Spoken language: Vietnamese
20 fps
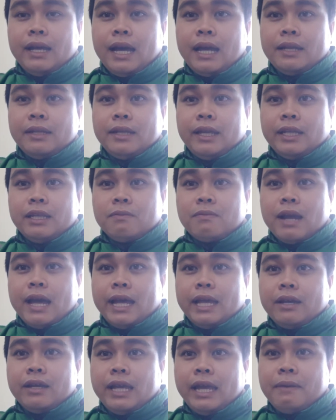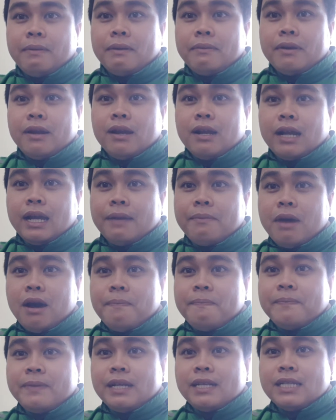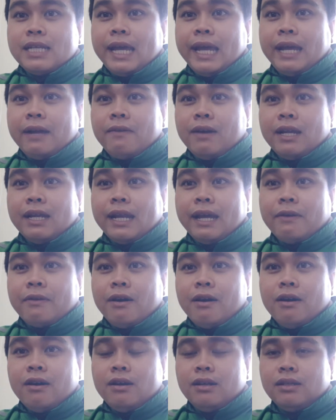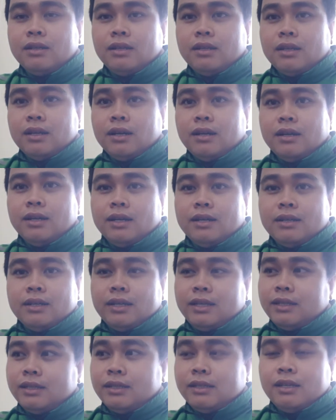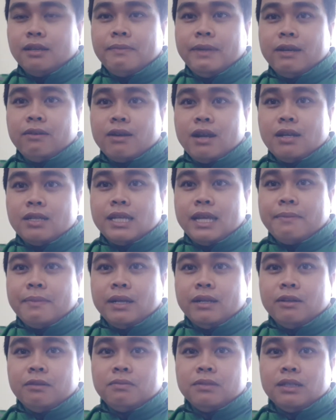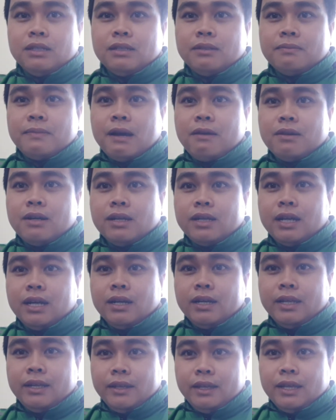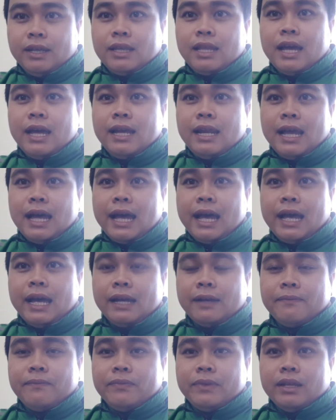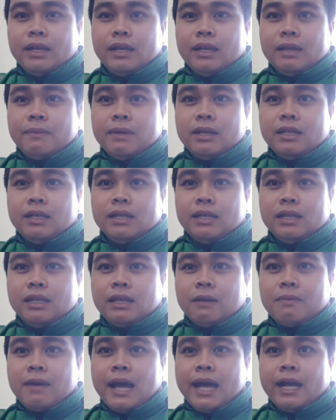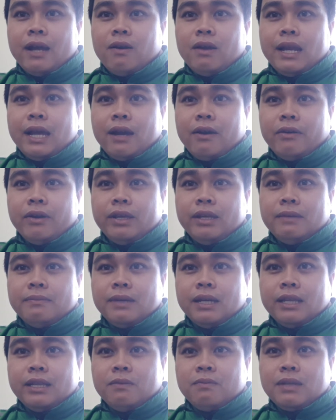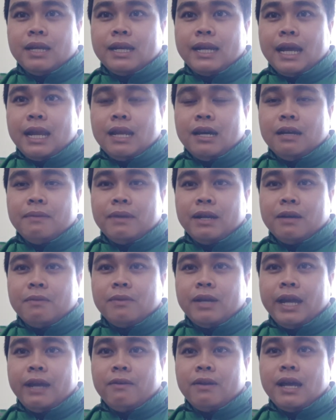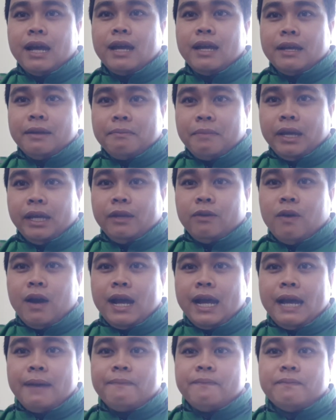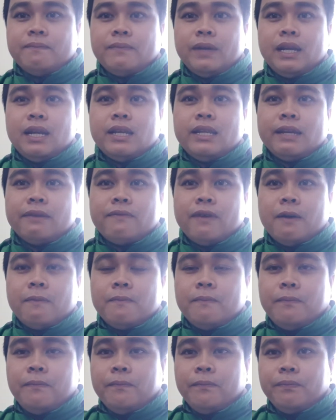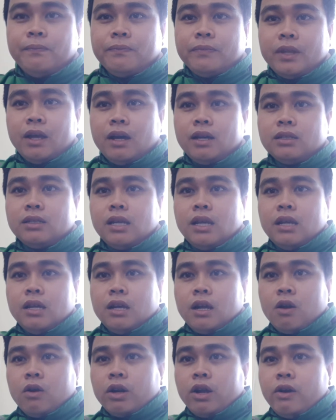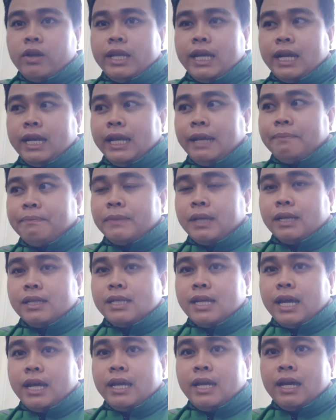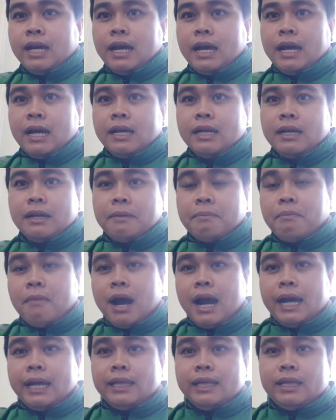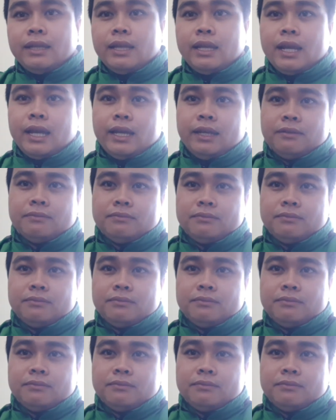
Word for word: anh chị tổng đài ơi em làm rớt cái bóp trên xe của anh nào đó hồi ơi biết có rớt xe mình không nữa báo khơi khơi thế là bên ờ, tổng đài gọi lại hỏi mà chúng ta trả lời mà không khéo là bị khóa áp phải lên nhân phòng đó còn đối với anh em tài xế ờ, bay thì như thế này